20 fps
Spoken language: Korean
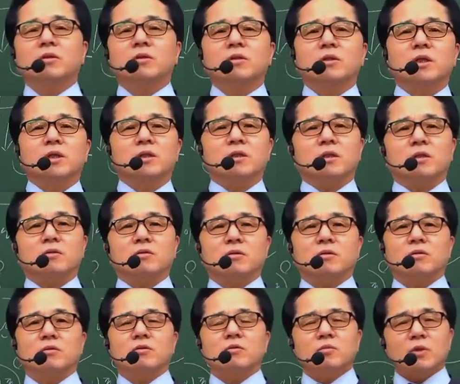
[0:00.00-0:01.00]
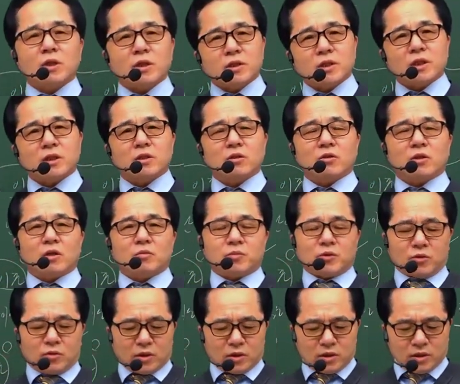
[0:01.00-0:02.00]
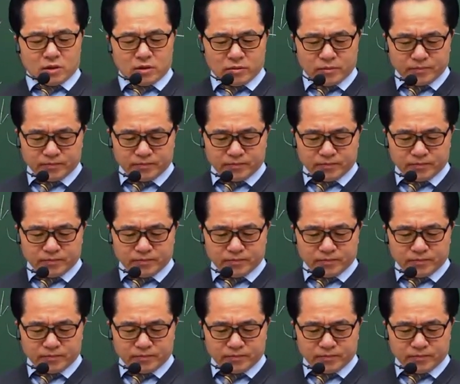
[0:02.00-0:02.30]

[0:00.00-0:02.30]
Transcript: 이런 얘기잖아. 좀 살짝 기억할 필요가 있네.